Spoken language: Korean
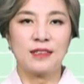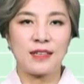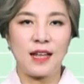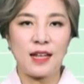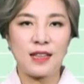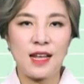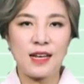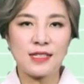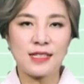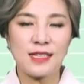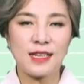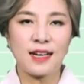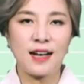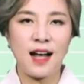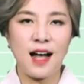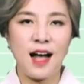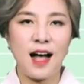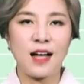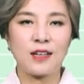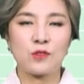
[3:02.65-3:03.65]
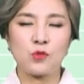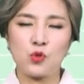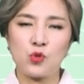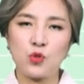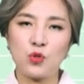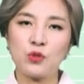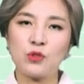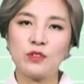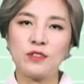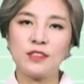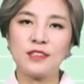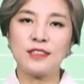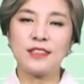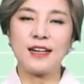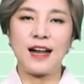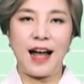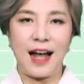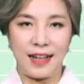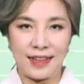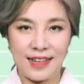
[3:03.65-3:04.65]
타나 씨가
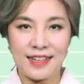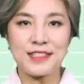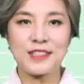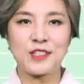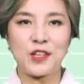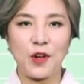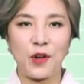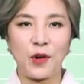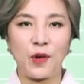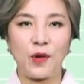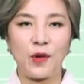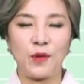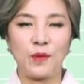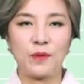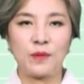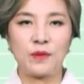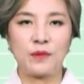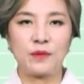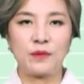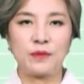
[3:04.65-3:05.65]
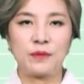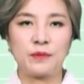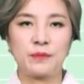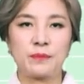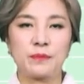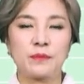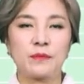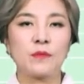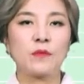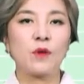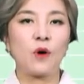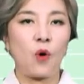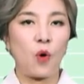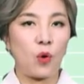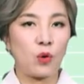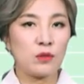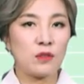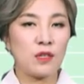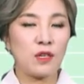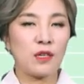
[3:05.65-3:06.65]
출근을 안 했어요.
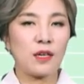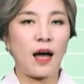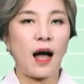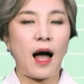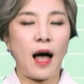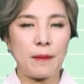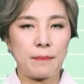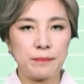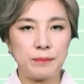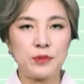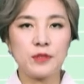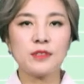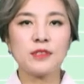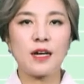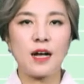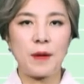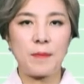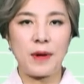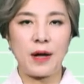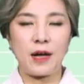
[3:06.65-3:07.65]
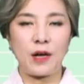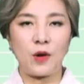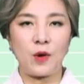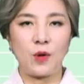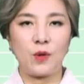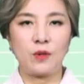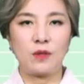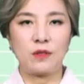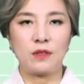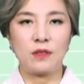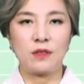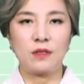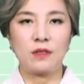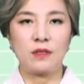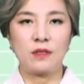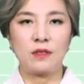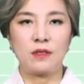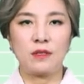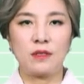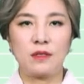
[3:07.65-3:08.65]
어디 아픈가 봐요.
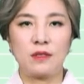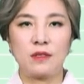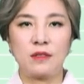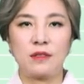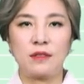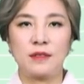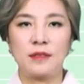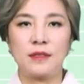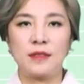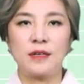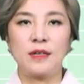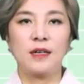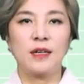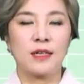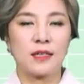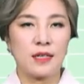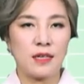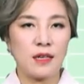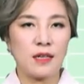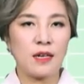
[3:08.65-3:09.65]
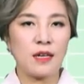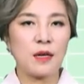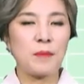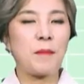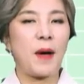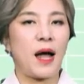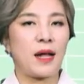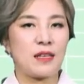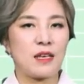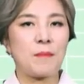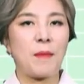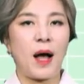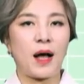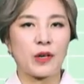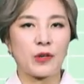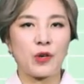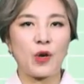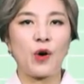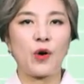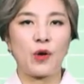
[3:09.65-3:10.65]
길이 많이
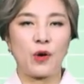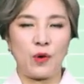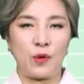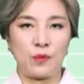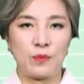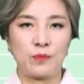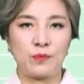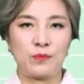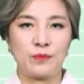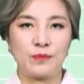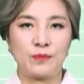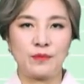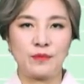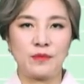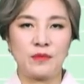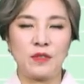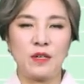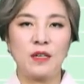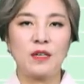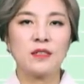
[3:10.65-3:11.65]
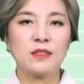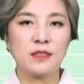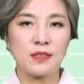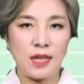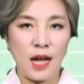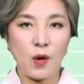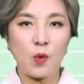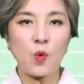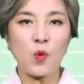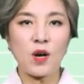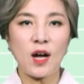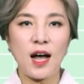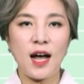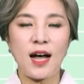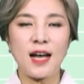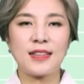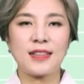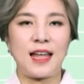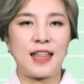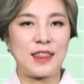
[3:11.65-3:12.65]
막혀요.
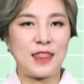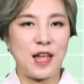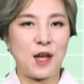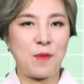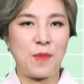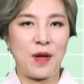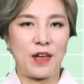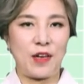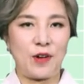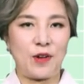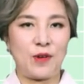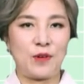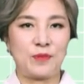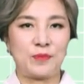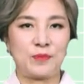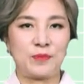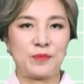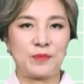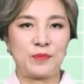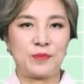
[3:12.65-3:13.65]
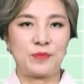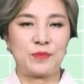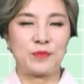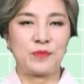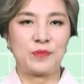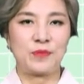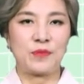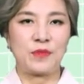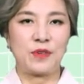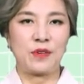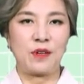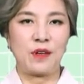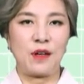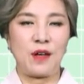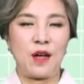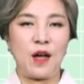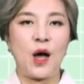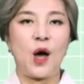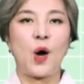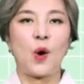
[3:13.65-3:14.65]
사고가 났나 봐요.
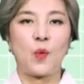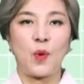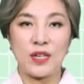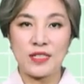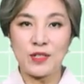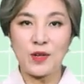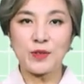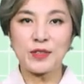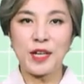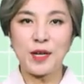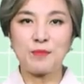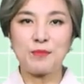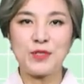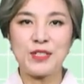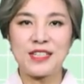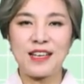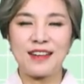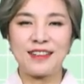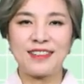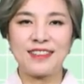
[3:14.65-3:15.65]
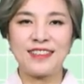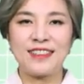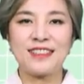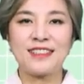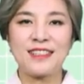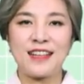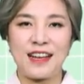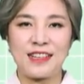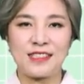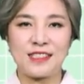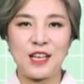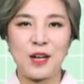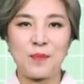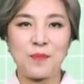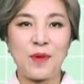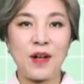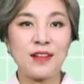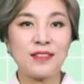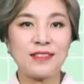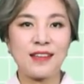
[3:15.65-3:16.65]
완성된 문장을 다시
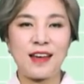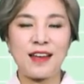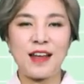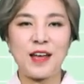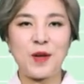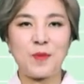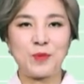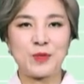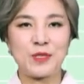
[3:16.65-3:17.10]
한번 따라해